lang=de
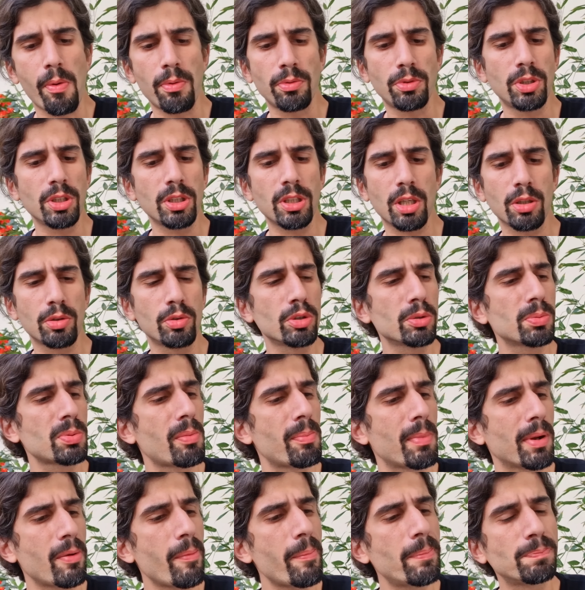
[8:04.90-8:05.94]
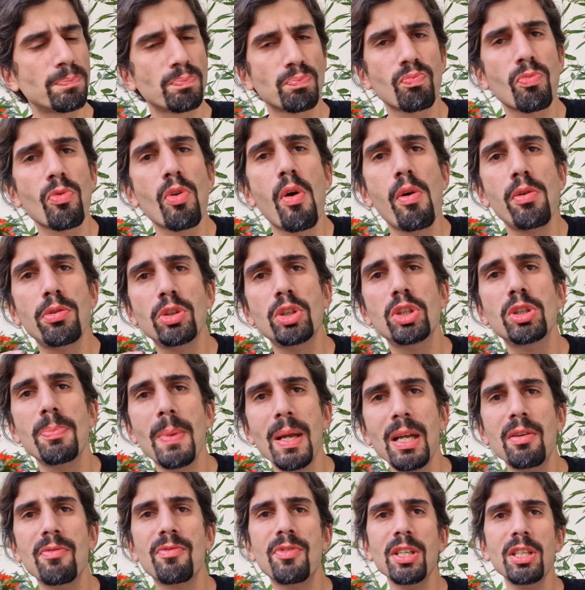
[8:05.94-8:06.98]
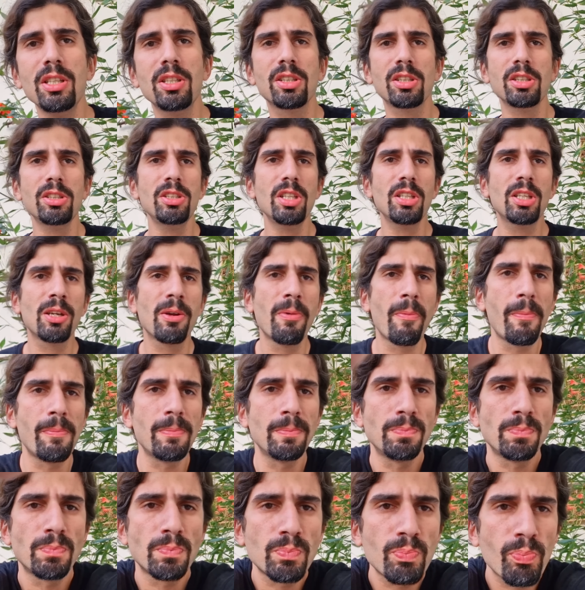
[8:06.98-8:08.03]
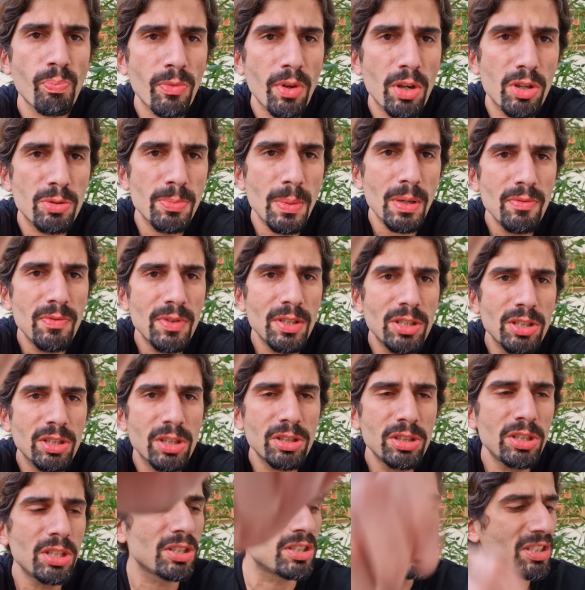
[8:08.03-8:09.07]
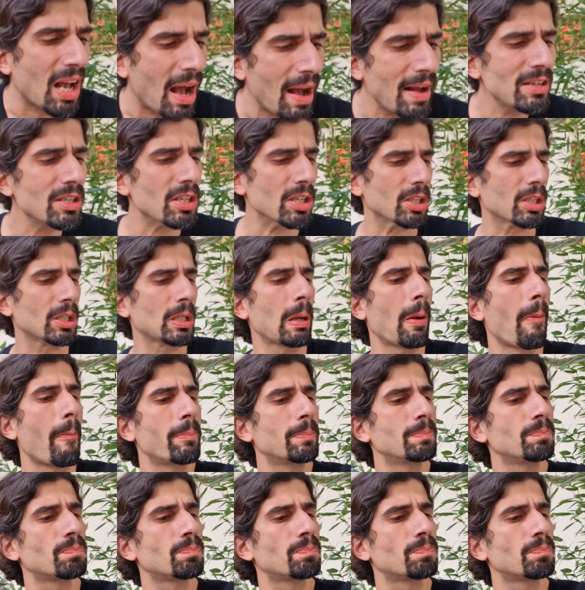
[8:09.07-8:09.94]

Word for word: Ein dicker Knuspermann. Und die schmecken wirklich richtig, schmecken wirklich richtig sahnig.